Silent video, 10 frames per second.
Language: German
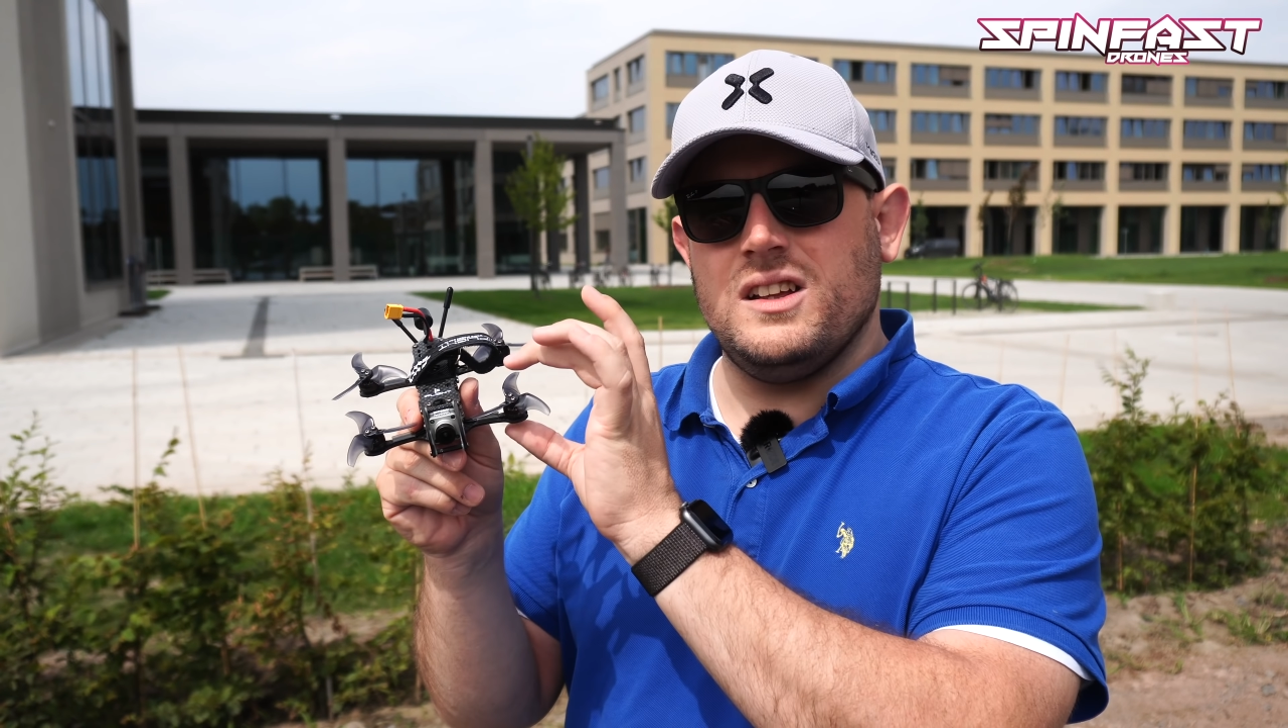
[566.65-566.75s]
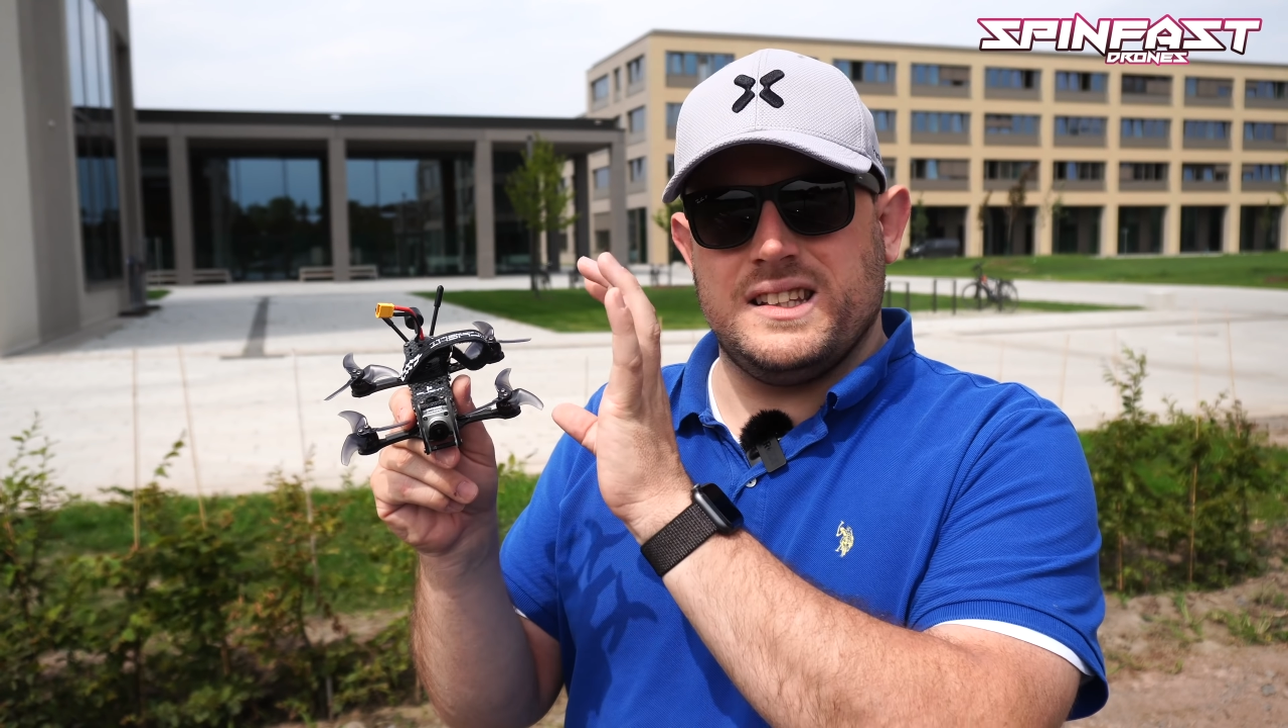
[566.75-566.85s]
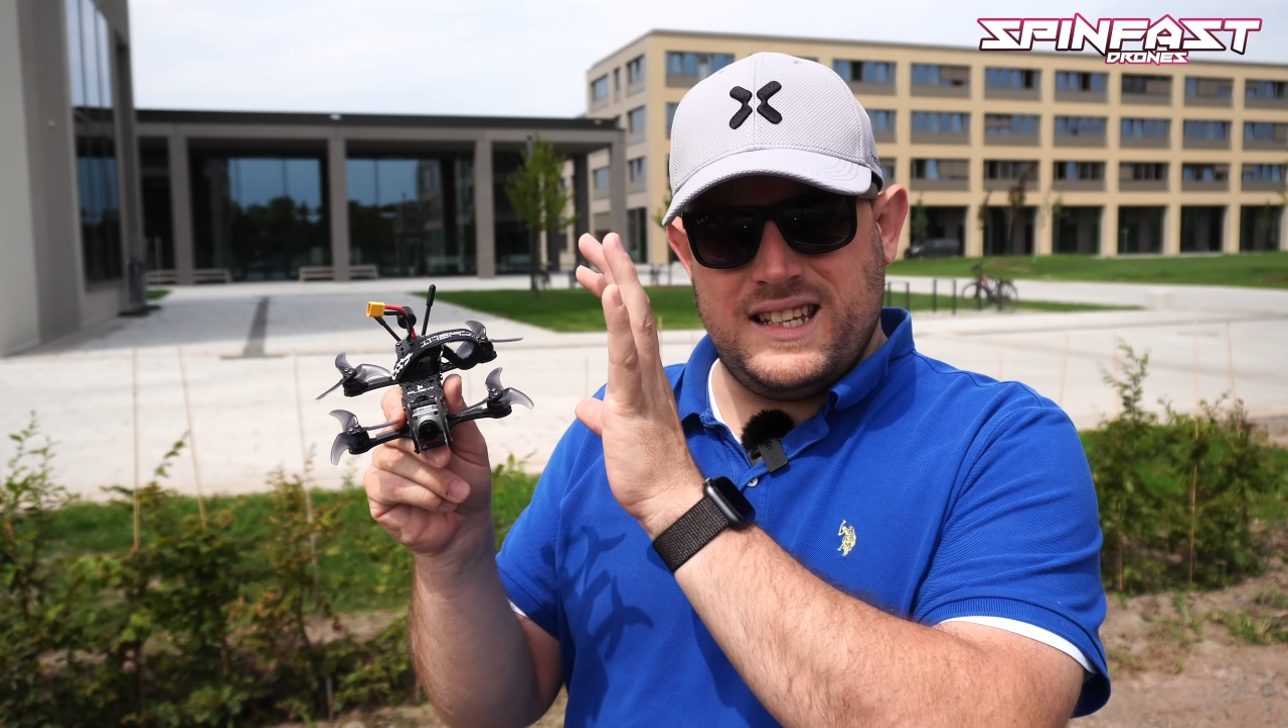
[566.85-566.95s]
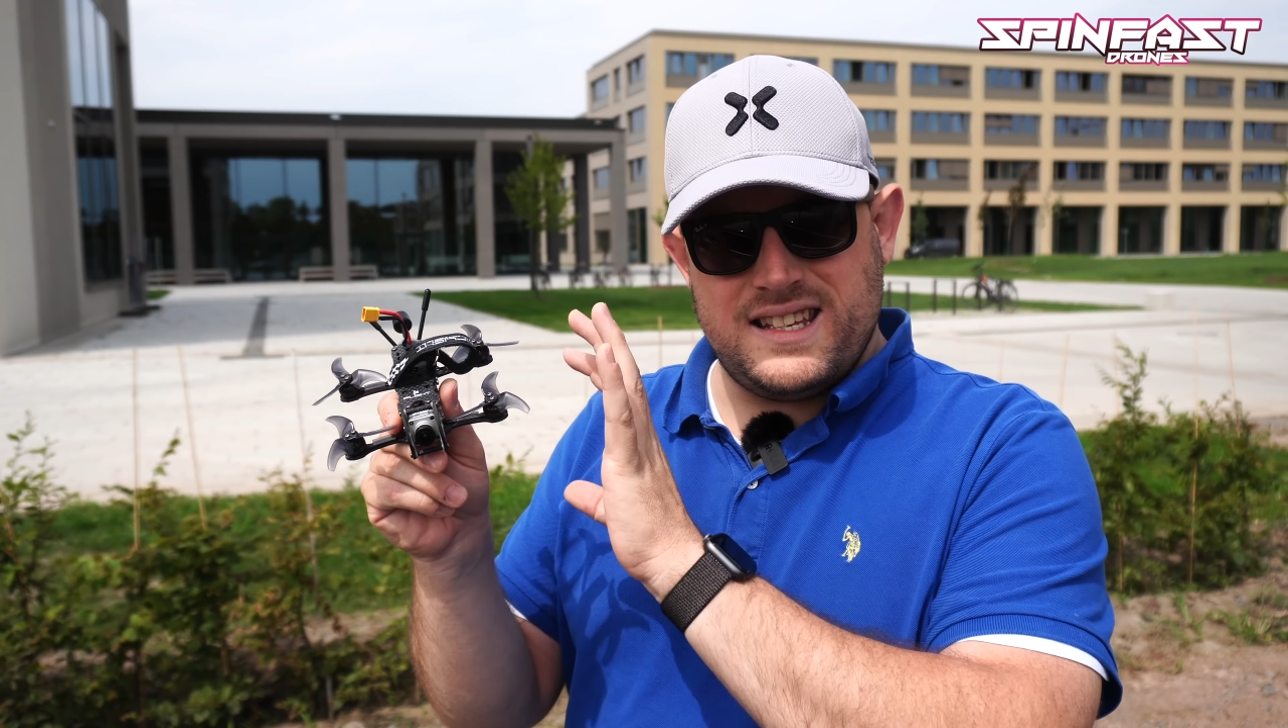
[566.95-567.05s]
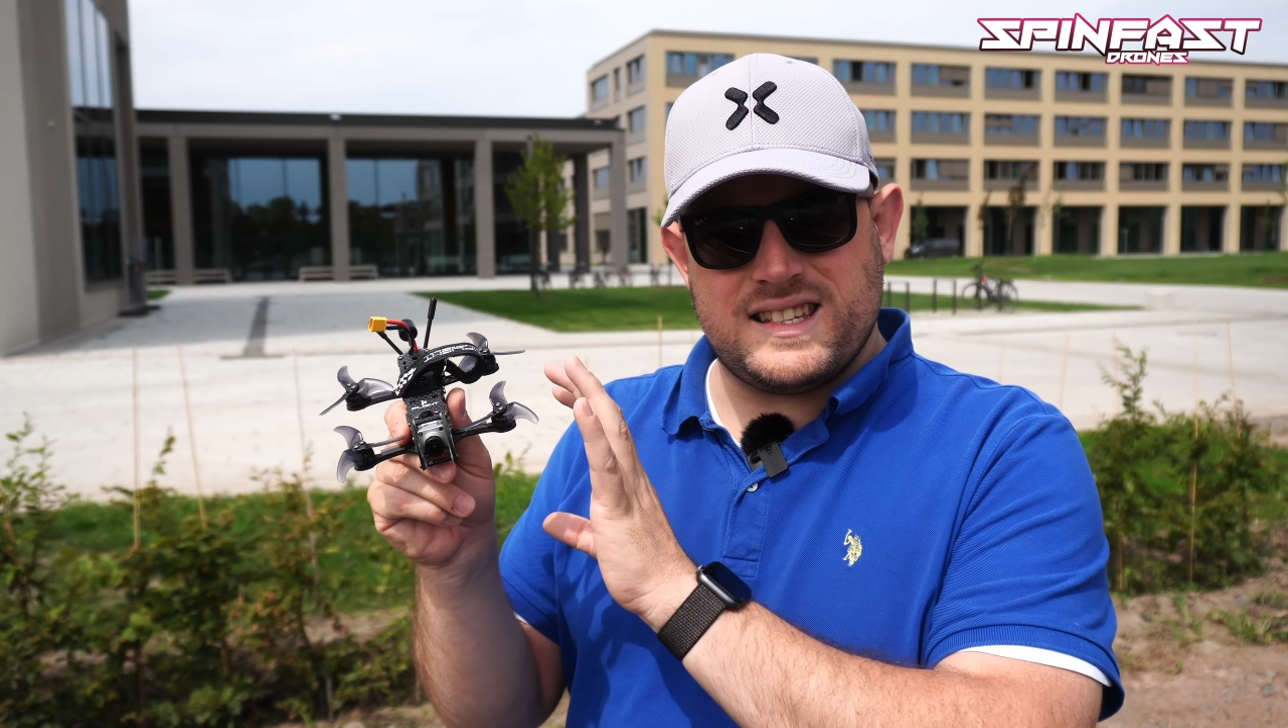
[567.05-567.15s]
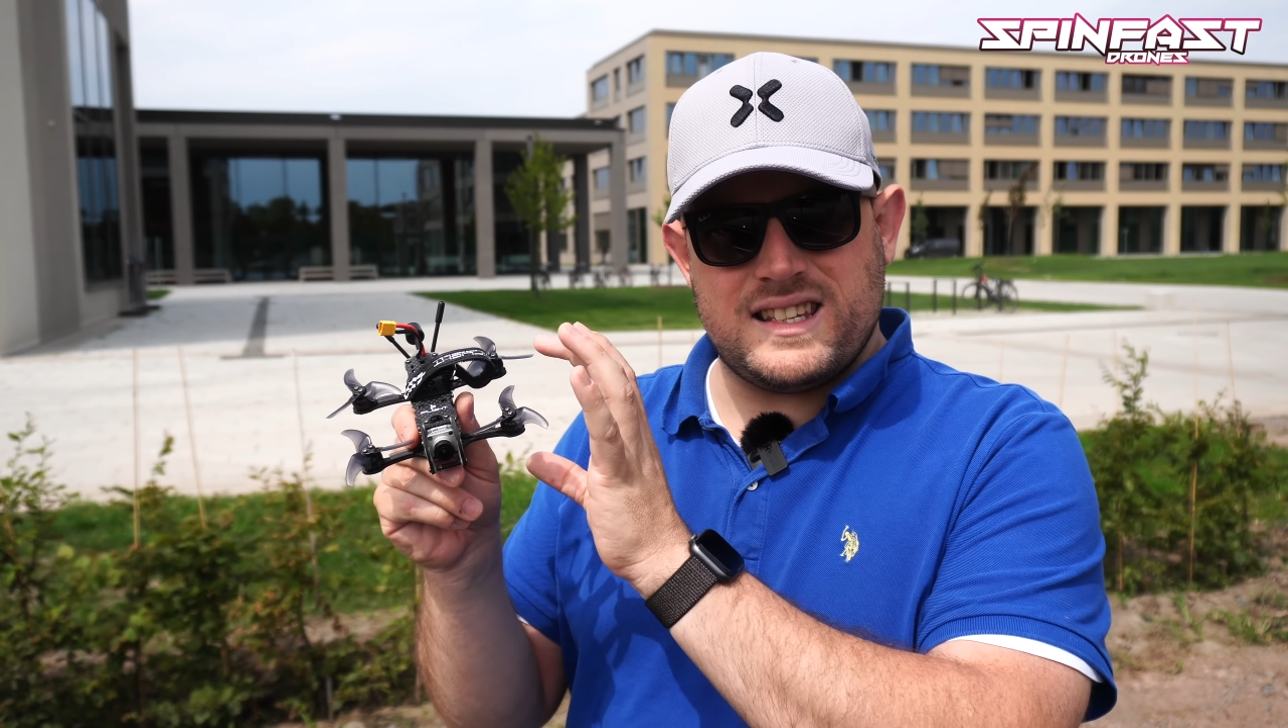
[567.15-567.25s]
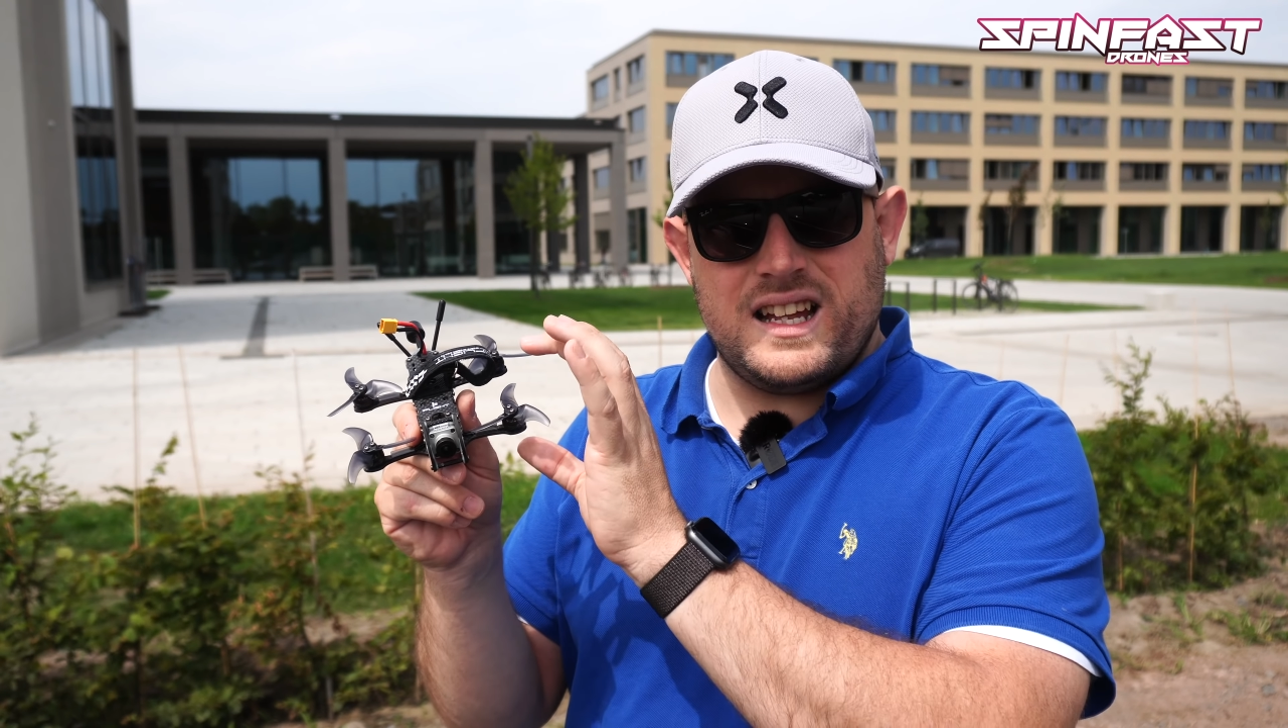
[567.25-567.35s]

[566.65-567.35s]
dieses